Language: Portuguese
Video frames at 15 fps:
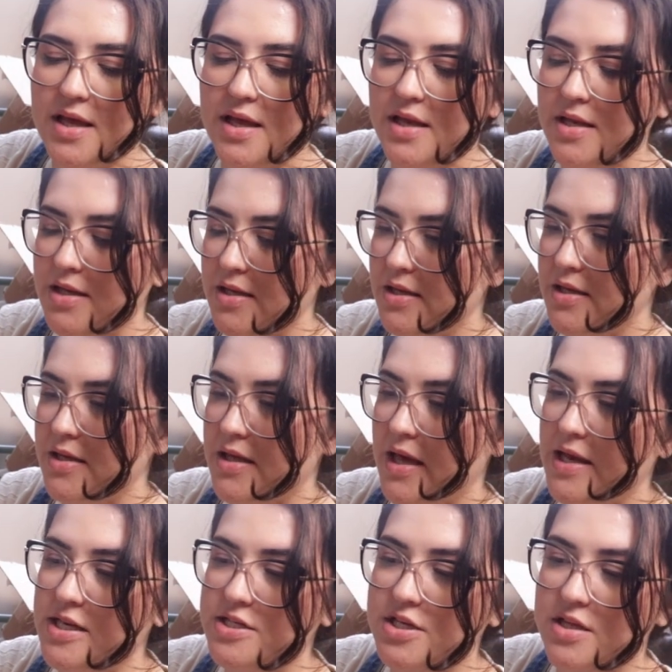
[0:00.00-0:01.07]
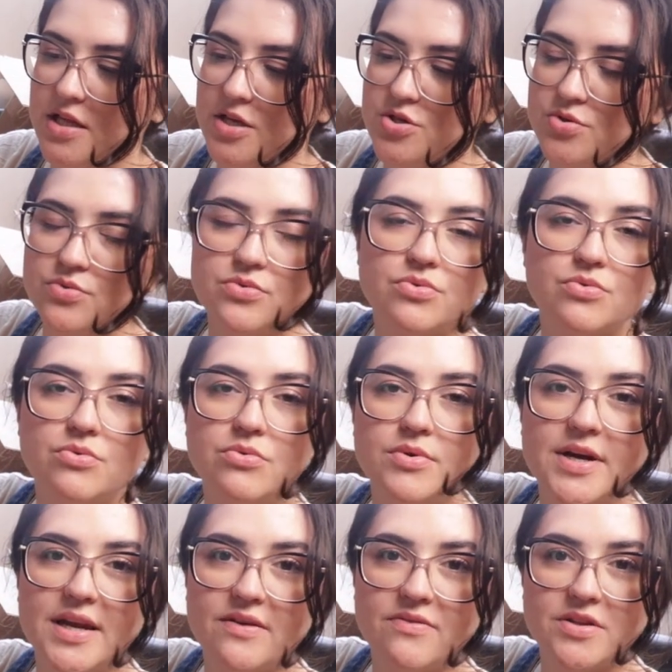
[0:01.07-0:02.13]
ele e ele já tá junto com o
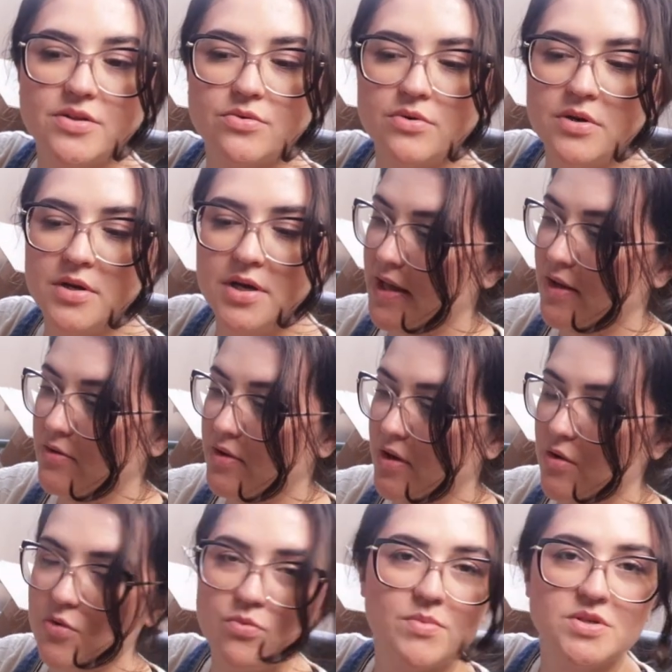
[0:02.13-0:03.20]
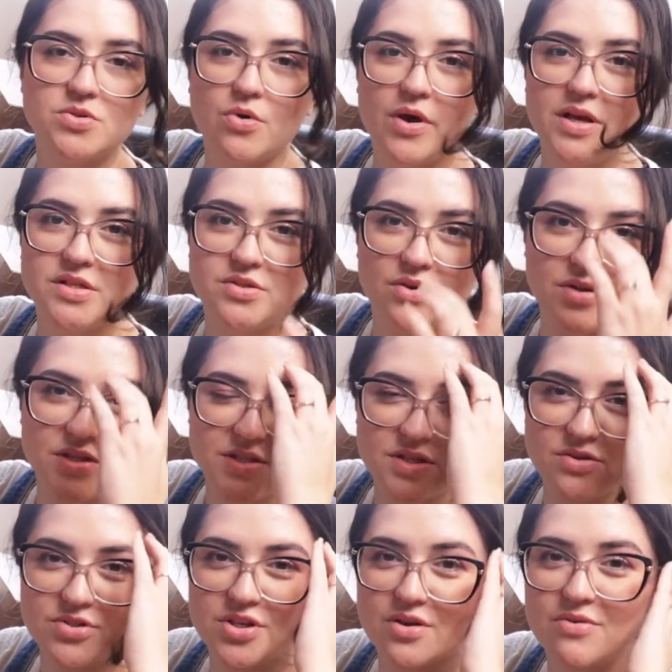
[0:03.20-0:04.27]
gravador. Eu tenho algumas correções
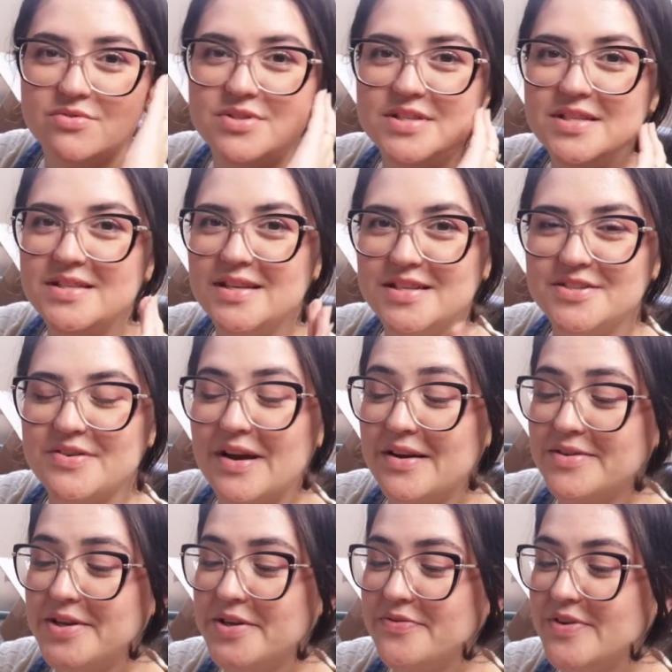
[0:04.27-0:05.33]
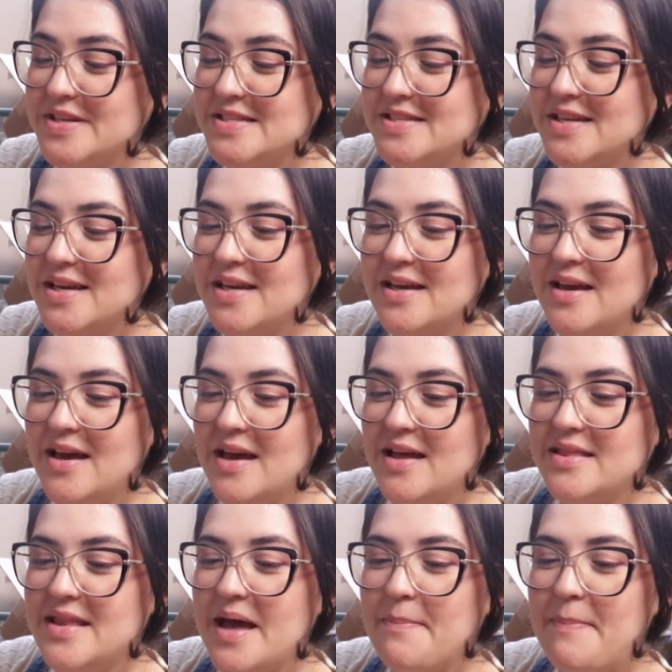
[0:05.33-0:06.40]
que eu já consegui identificar que eu tenho que fazer.
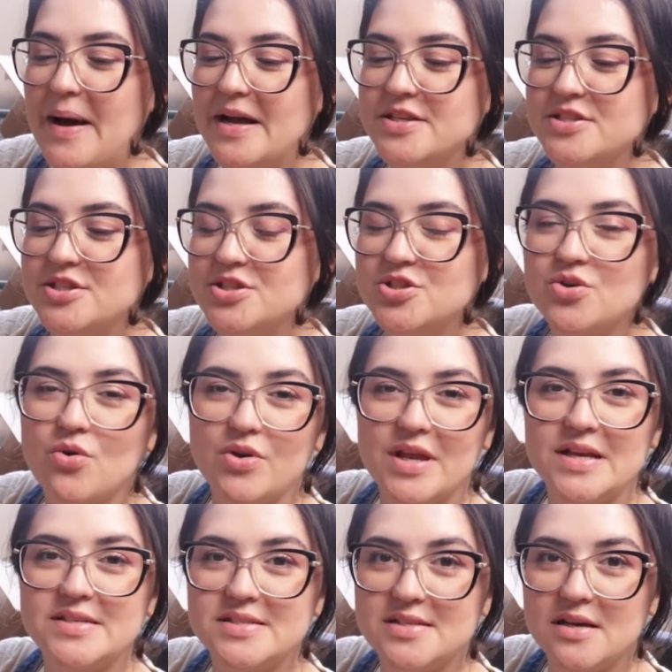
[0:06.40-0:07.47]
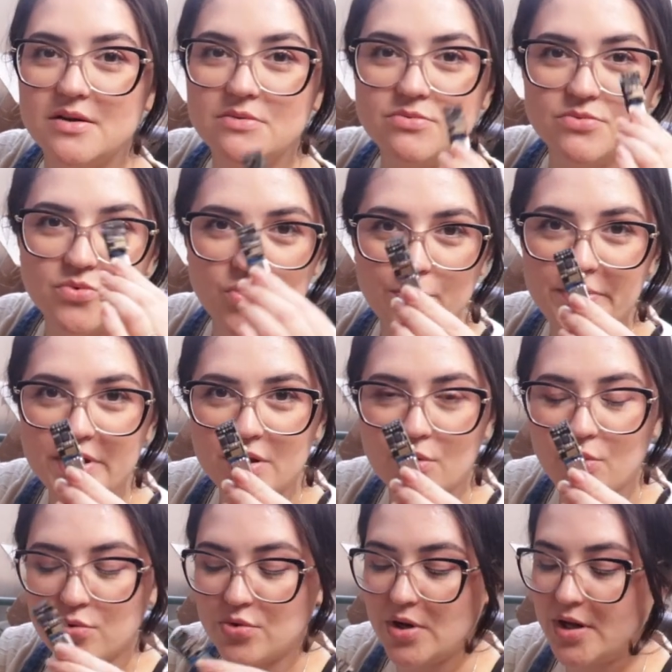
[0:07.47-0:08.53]
Tem a parte de conexão do
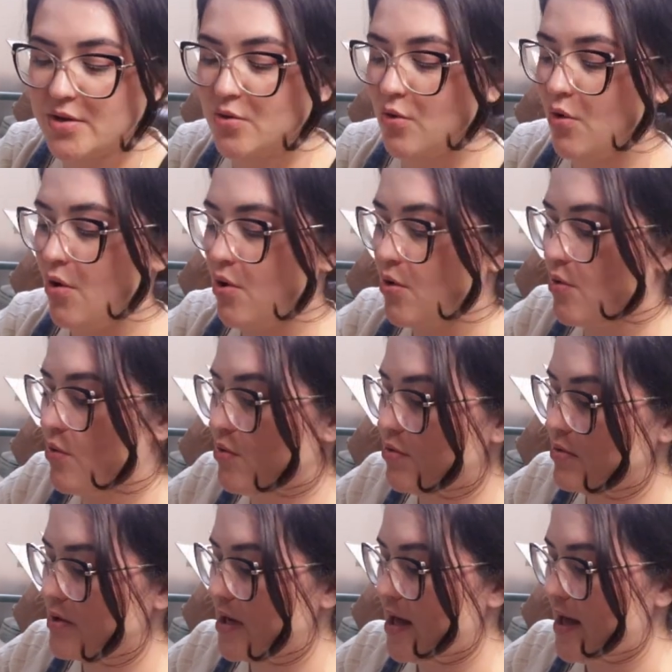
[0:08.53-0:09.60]
microcontrolador com